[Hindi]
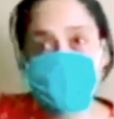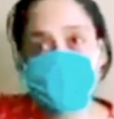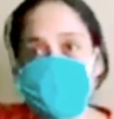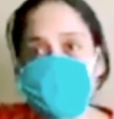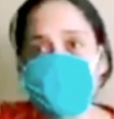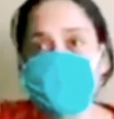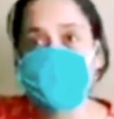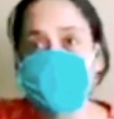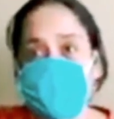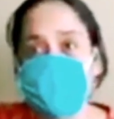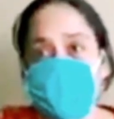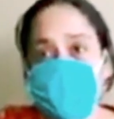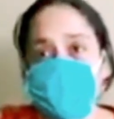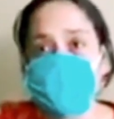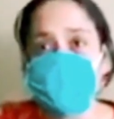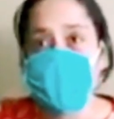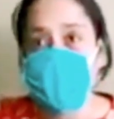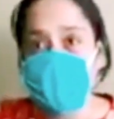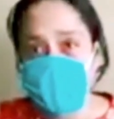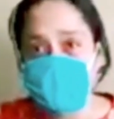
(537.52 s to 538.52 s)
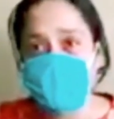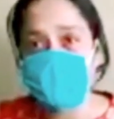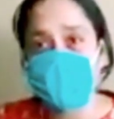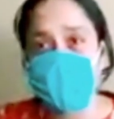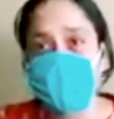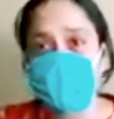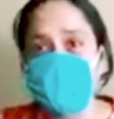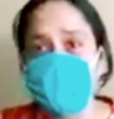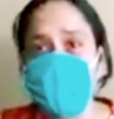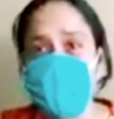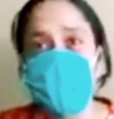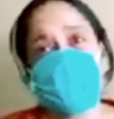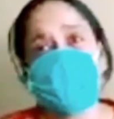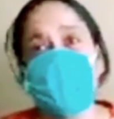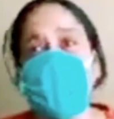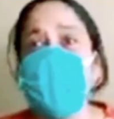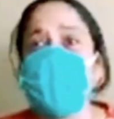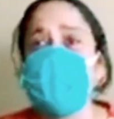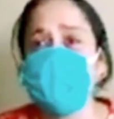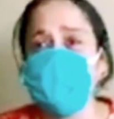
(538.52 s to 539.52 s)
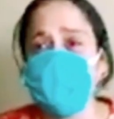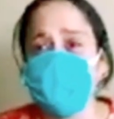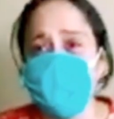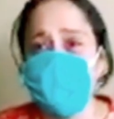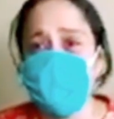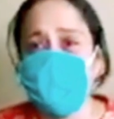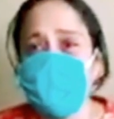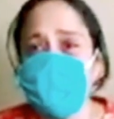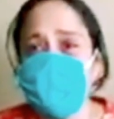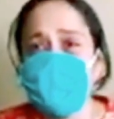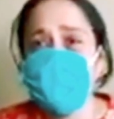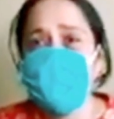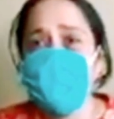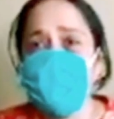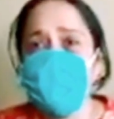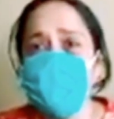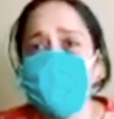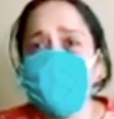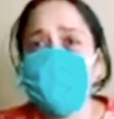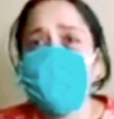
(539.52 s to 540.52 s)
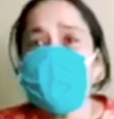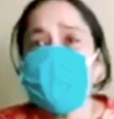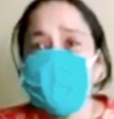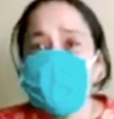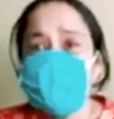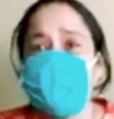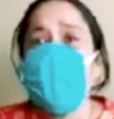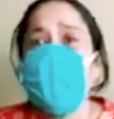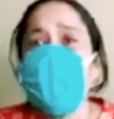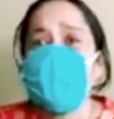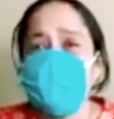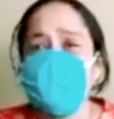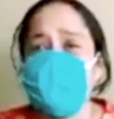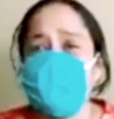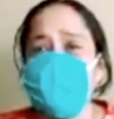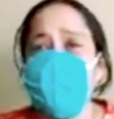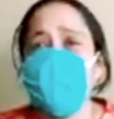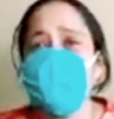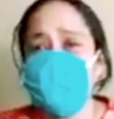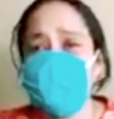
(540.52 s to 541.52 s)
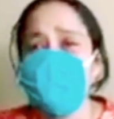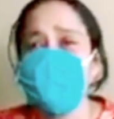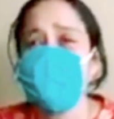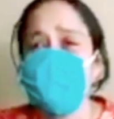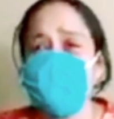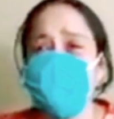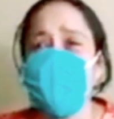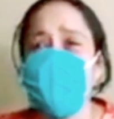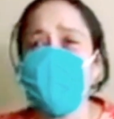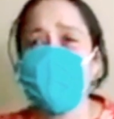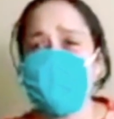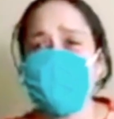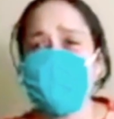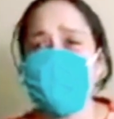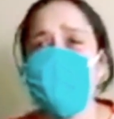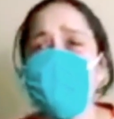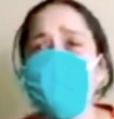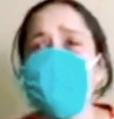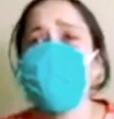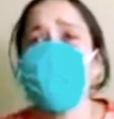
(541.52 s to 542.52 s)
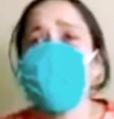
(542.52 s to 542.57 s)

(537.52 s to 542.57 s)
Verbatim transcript: खरीदे सर मैंने भी खरीदा क्या करते क्या करते हमें भी तो चाहिए था